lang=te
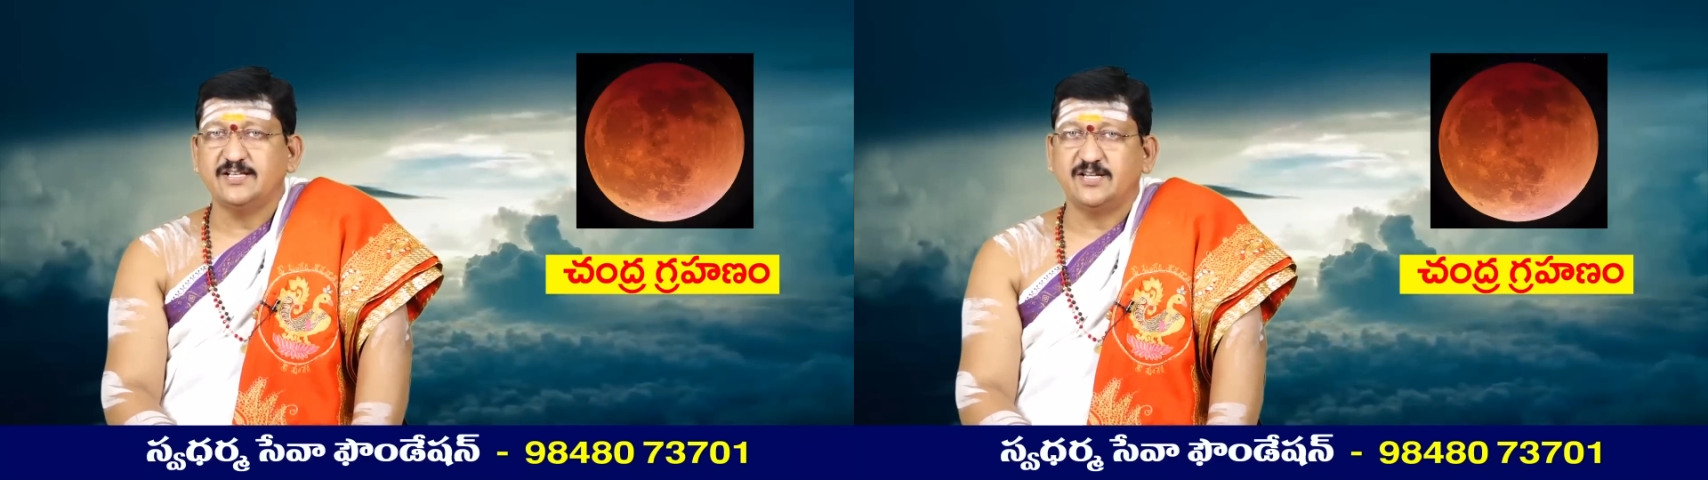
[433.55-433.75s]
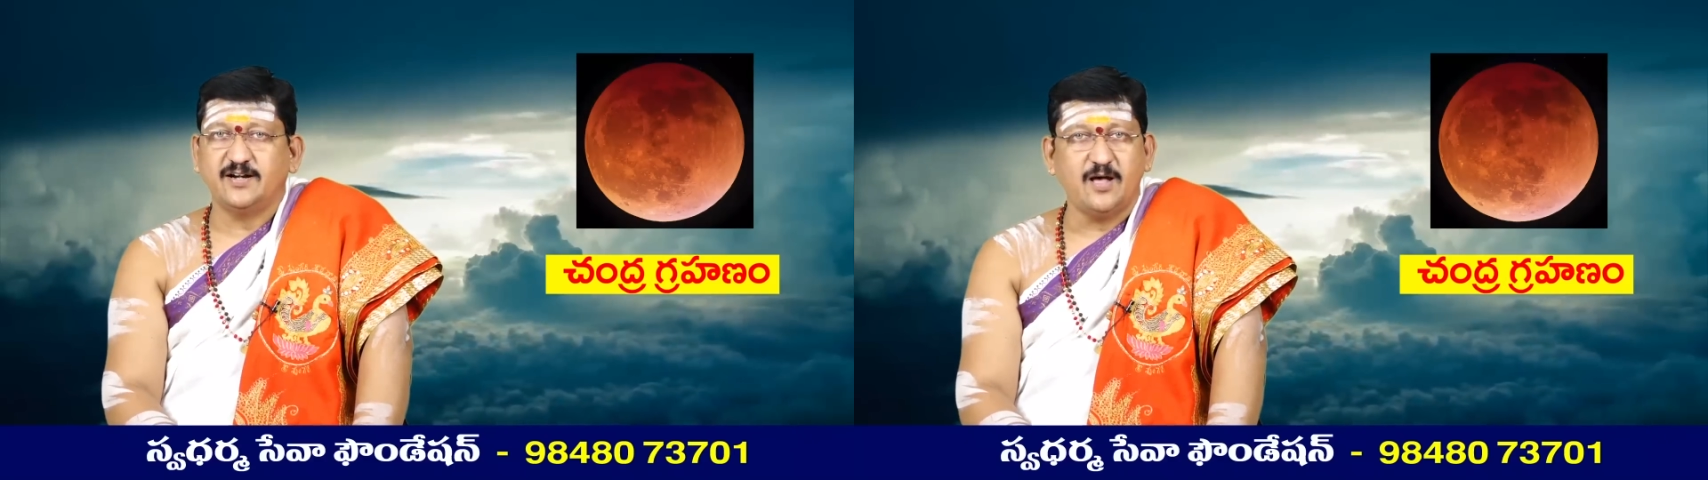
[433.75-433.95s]

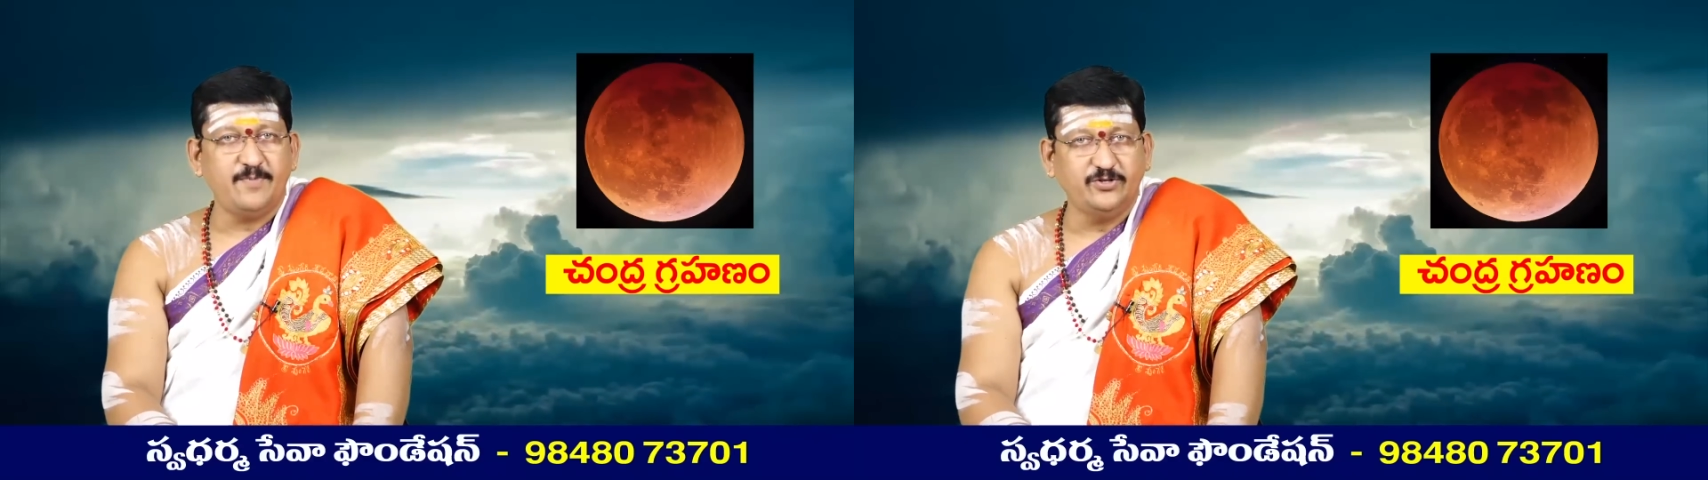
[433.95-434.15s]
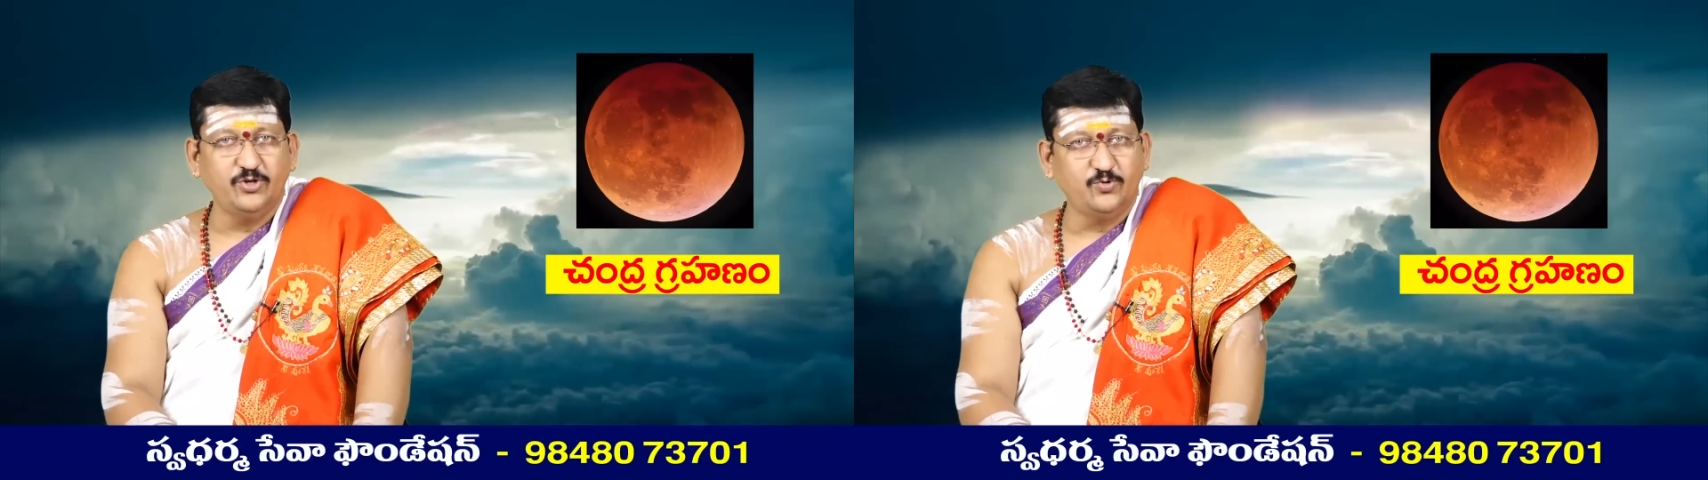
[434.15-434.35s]

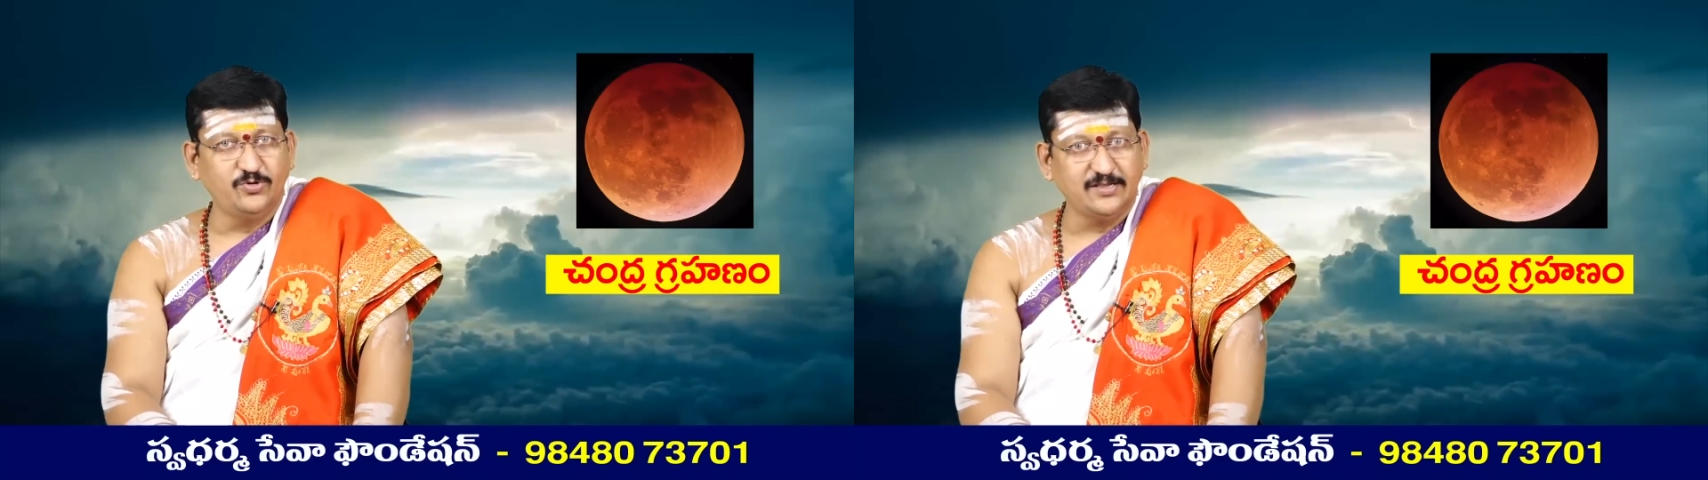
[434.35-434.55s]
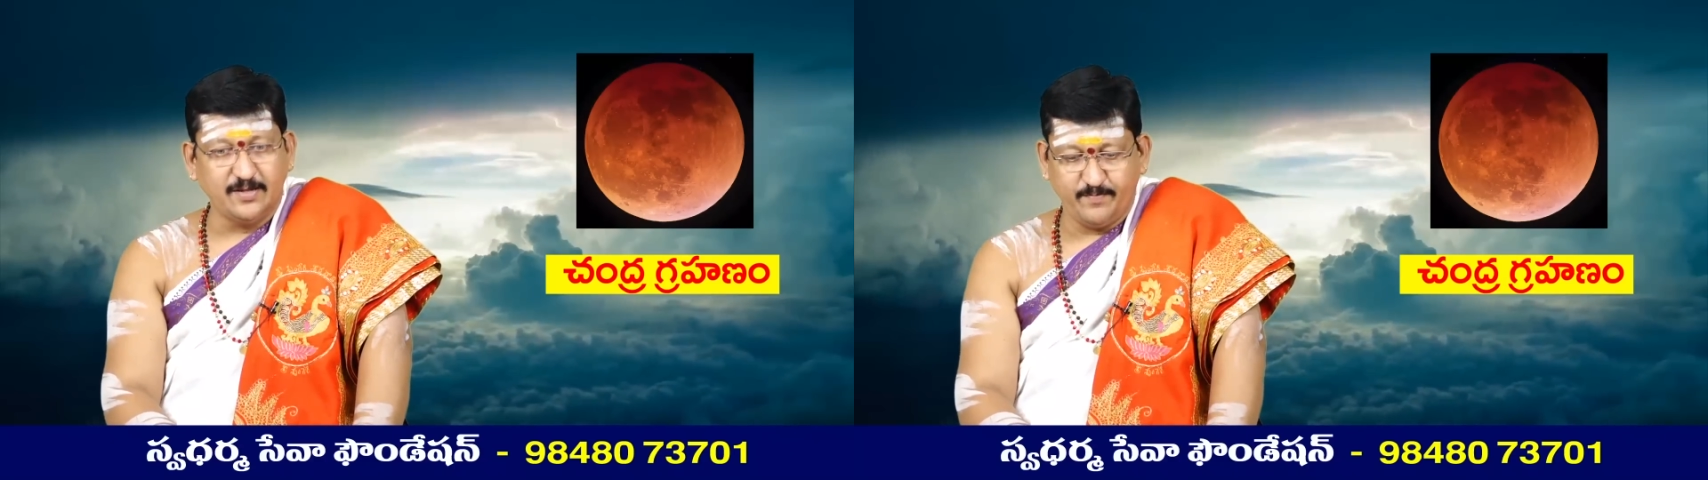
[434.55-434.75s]
సహస్రనామాదులు కూడా